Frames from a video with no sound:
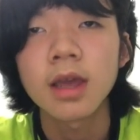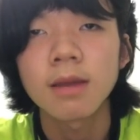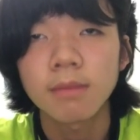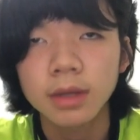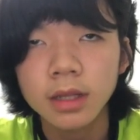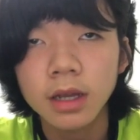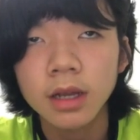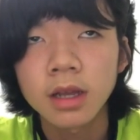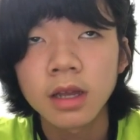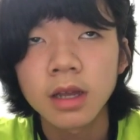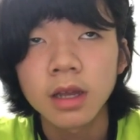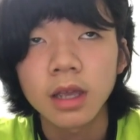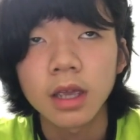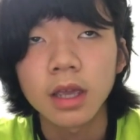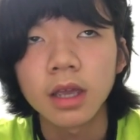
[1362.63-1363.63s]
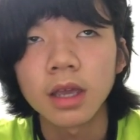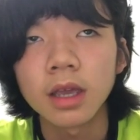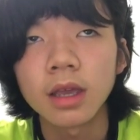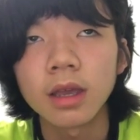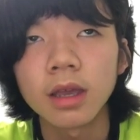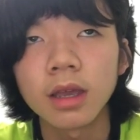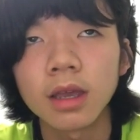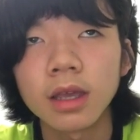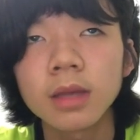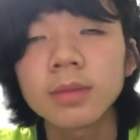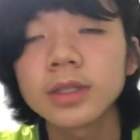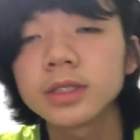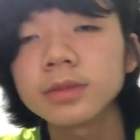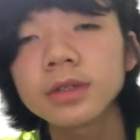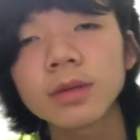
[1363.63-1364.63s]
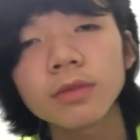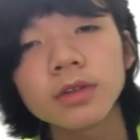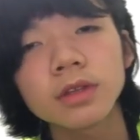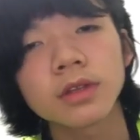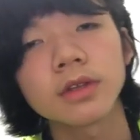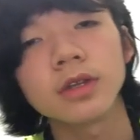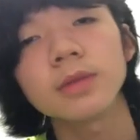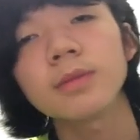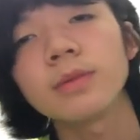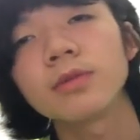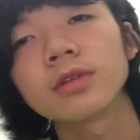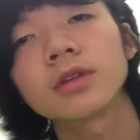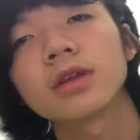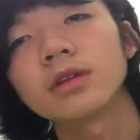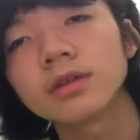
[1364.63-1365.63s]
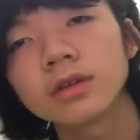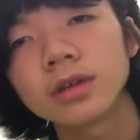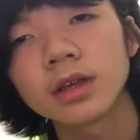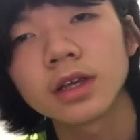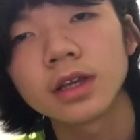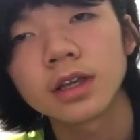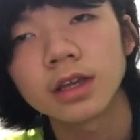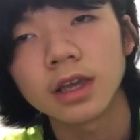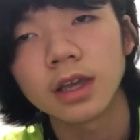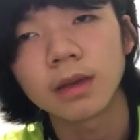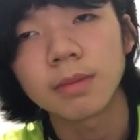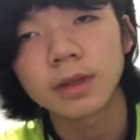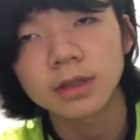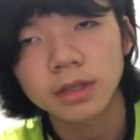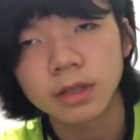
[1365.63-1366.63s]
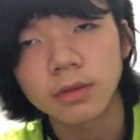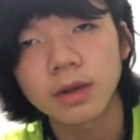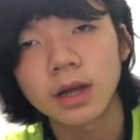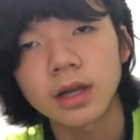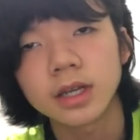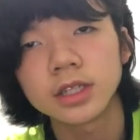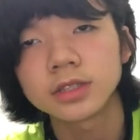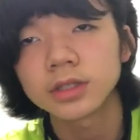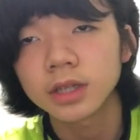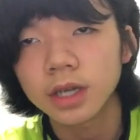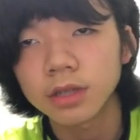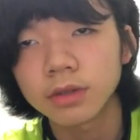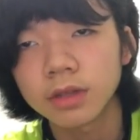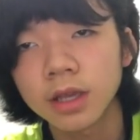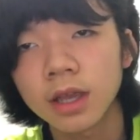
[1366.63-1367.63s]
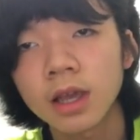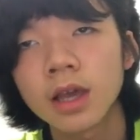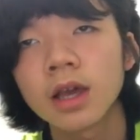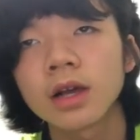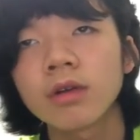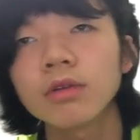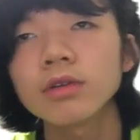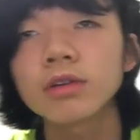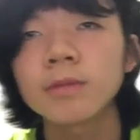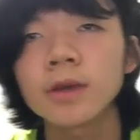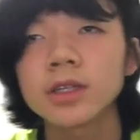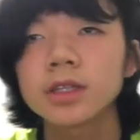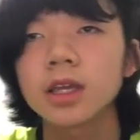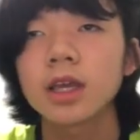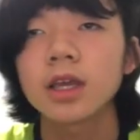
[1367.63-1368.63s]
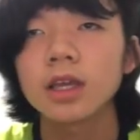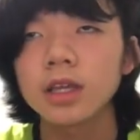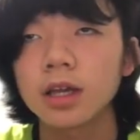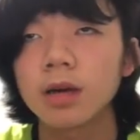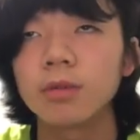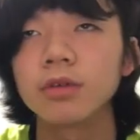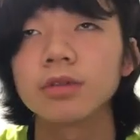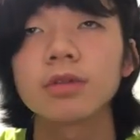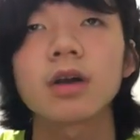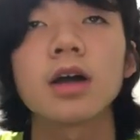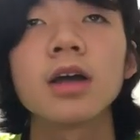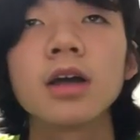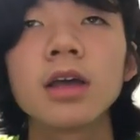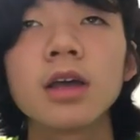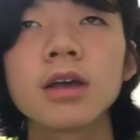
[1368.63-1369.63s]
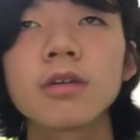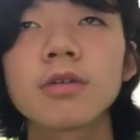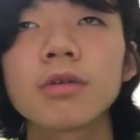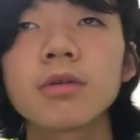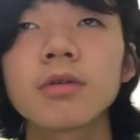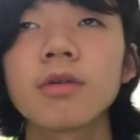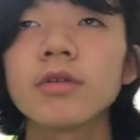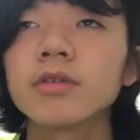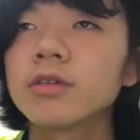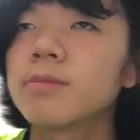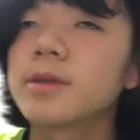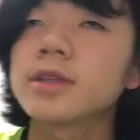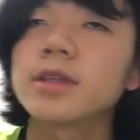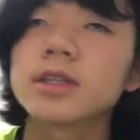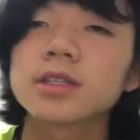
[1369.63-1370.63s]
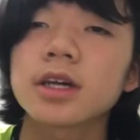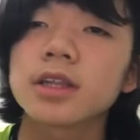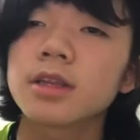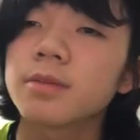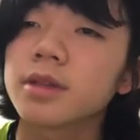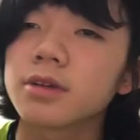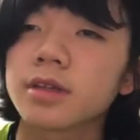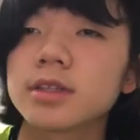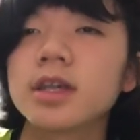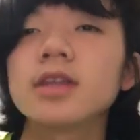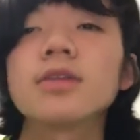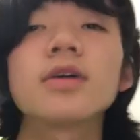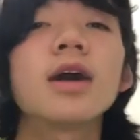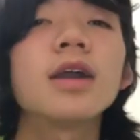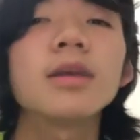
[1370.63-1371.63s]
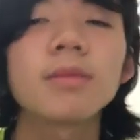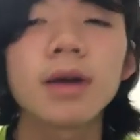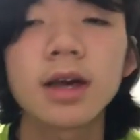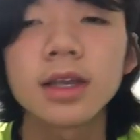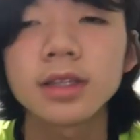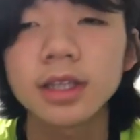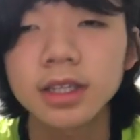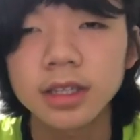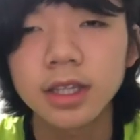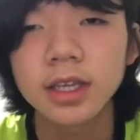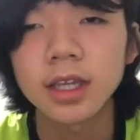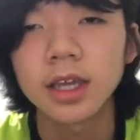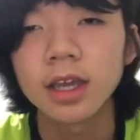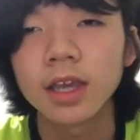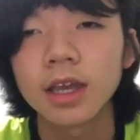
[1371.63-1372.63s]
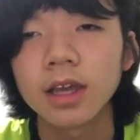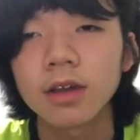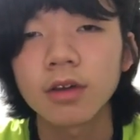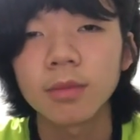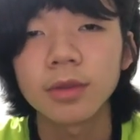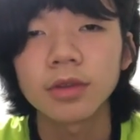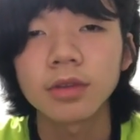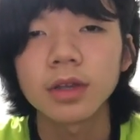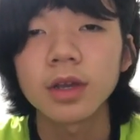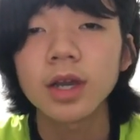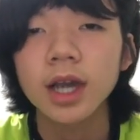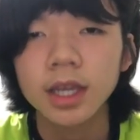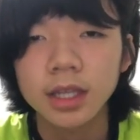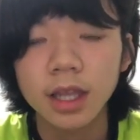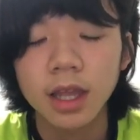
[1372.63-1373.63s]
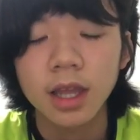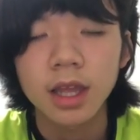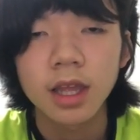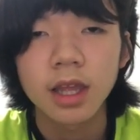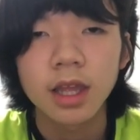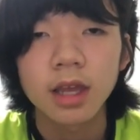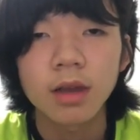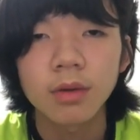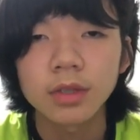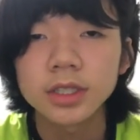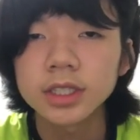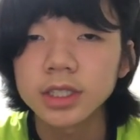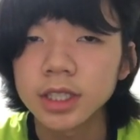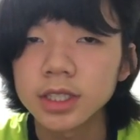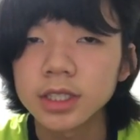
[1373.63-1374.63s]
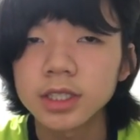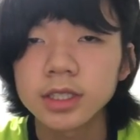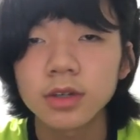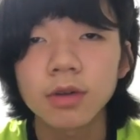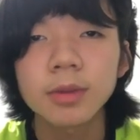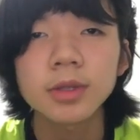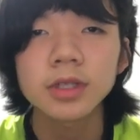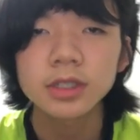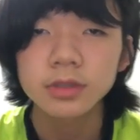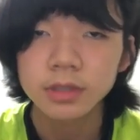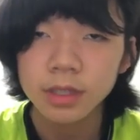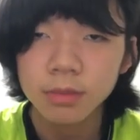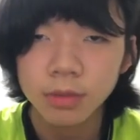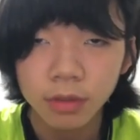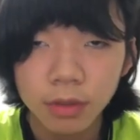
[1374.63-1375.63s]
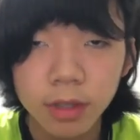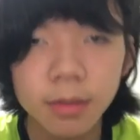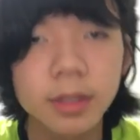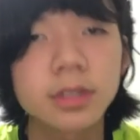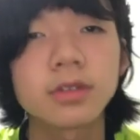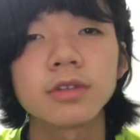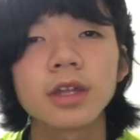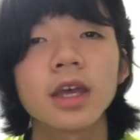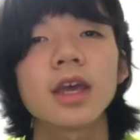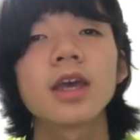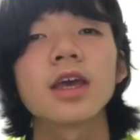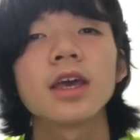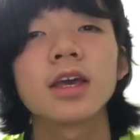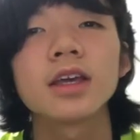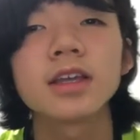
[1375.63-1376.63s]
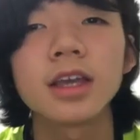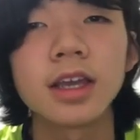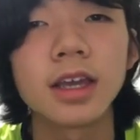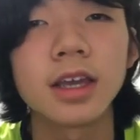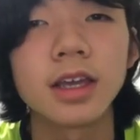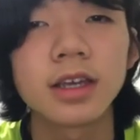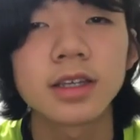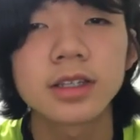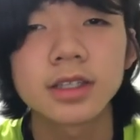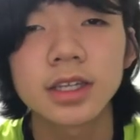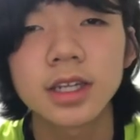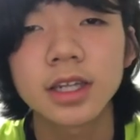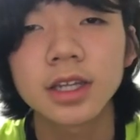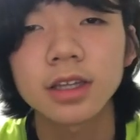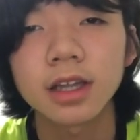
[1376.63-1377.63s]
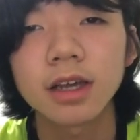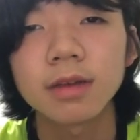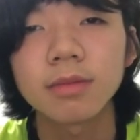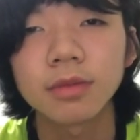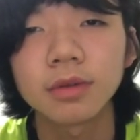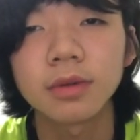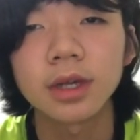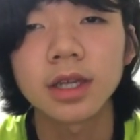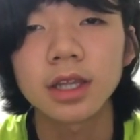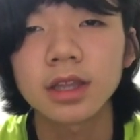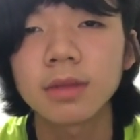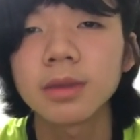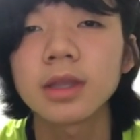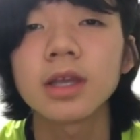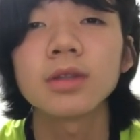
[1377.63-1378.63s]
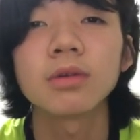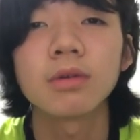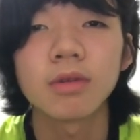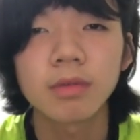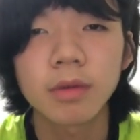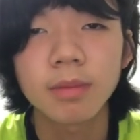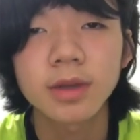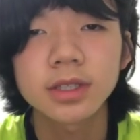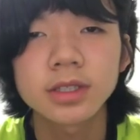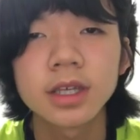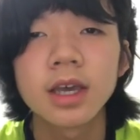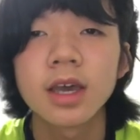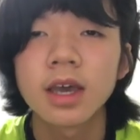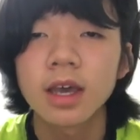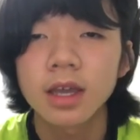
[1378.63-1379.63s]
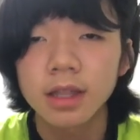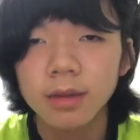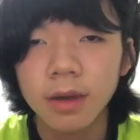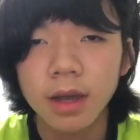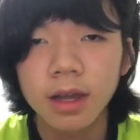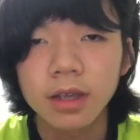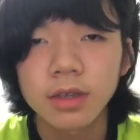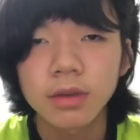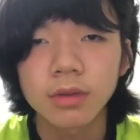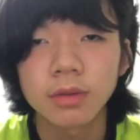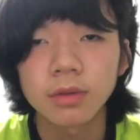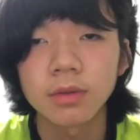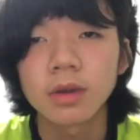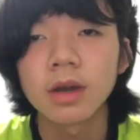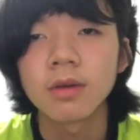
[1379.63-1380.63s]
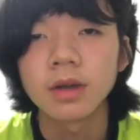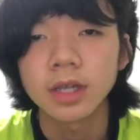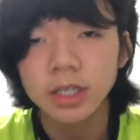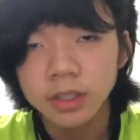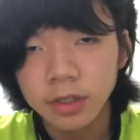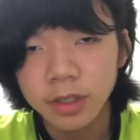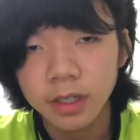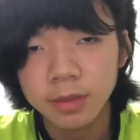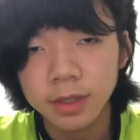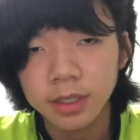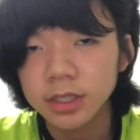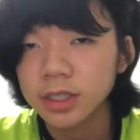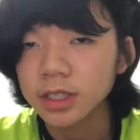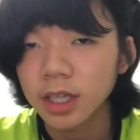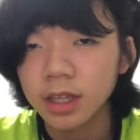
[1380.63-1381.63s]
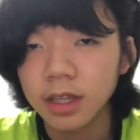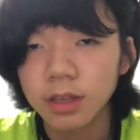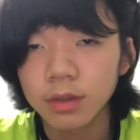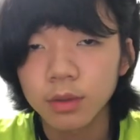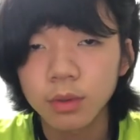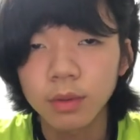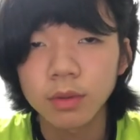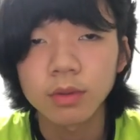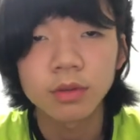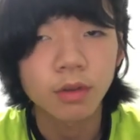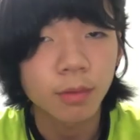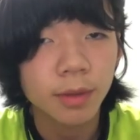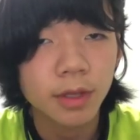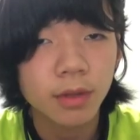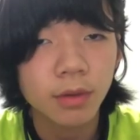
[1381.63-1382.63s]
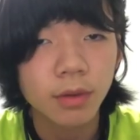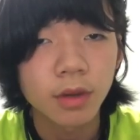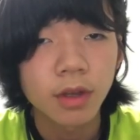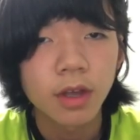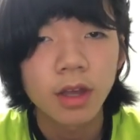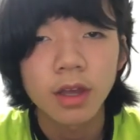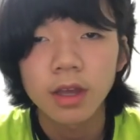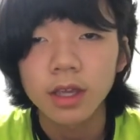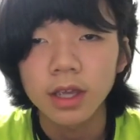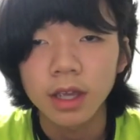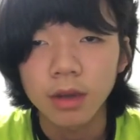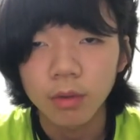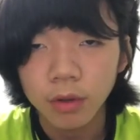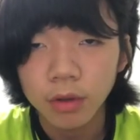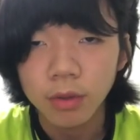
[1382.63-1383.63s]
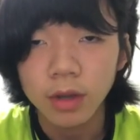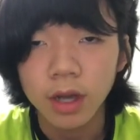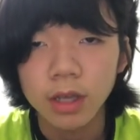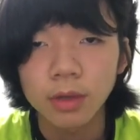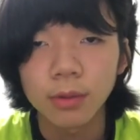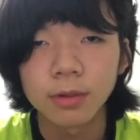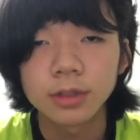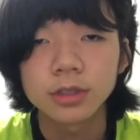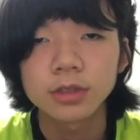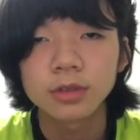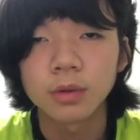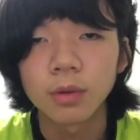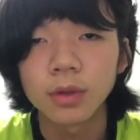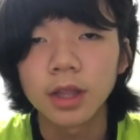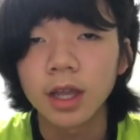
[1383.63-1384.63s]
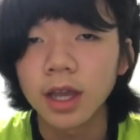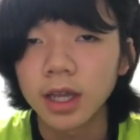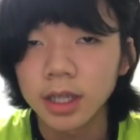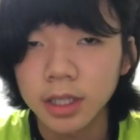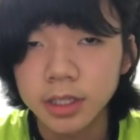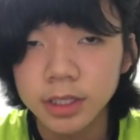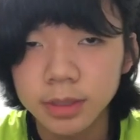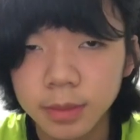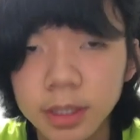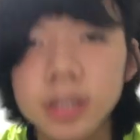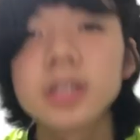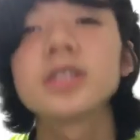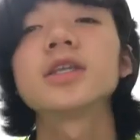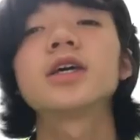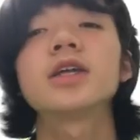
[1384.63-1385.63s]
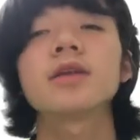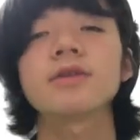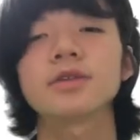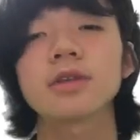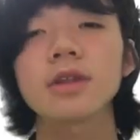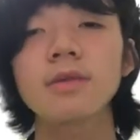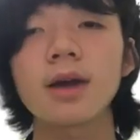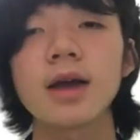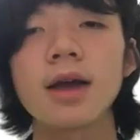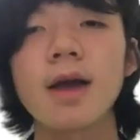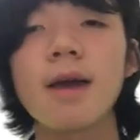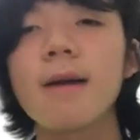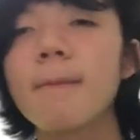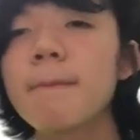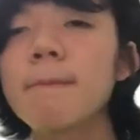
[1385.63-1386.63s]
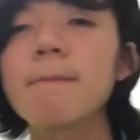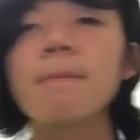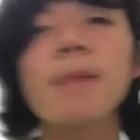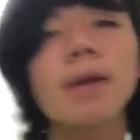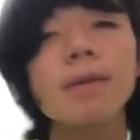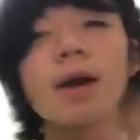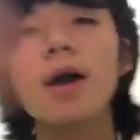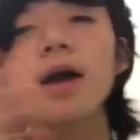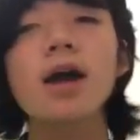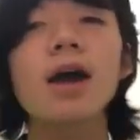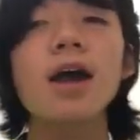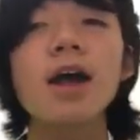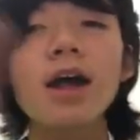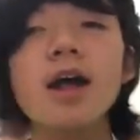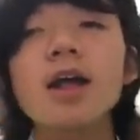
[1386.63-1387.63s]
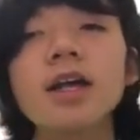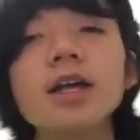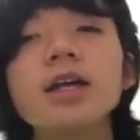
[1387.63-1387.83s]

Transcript: また、えー、今自分が持ってる、今持ってるえー、バッテとかリストカードでこういう組み合わせいいかもとかこういう組み合わせで使ってみてくださいとかあればぜひぜひコメントで書いてほしいですコメント一応全部読んでますので、えー、気になったものはやってみたいと思いますでは今日の動画は以上になりまチャンネル登録コメント、えー、高評価よろしくお願いいたしますではそれではバイバー